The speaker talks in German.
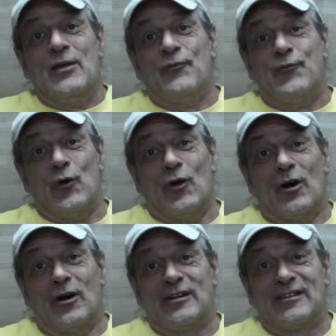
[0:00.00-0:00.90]

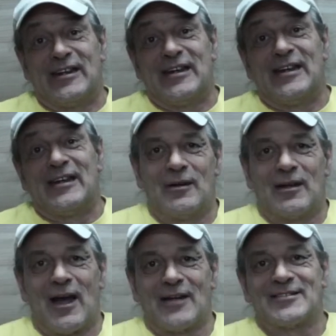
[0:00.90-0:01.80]
für die
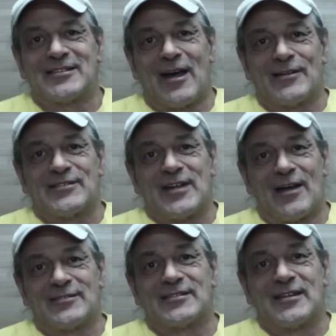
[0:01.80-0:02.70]
ganz, ganz,
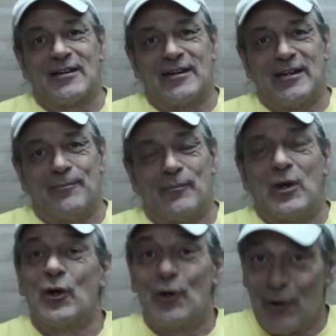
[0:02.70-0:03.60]
ganz lieben
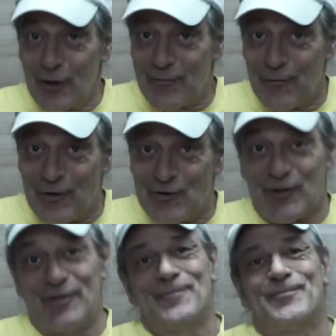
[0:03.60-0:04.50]

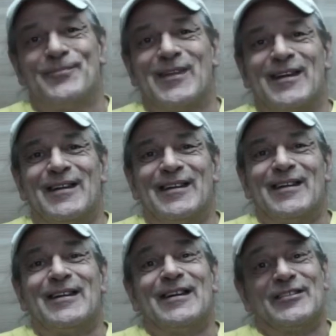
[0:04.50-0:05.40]
Glückwünsche.
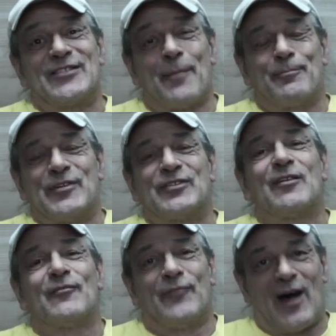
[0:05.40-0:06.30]
Ich habe mich
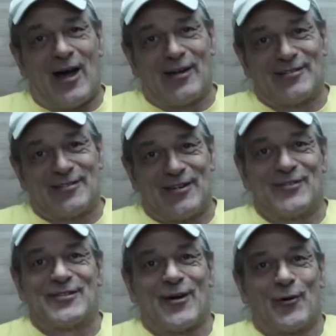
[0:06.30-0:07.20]

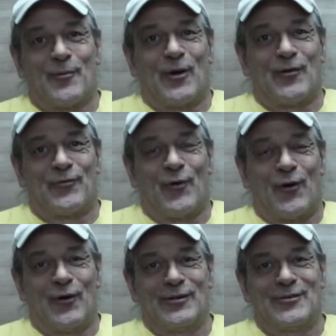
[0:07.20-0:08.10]
wahnsinnig darüber
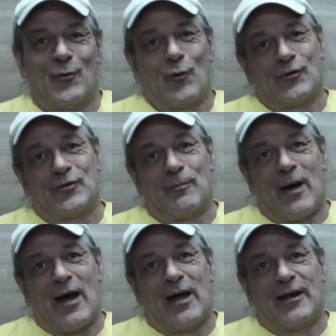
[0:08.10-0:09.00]
gefreut und
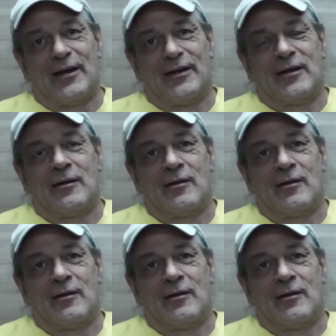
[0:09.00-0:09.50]
mein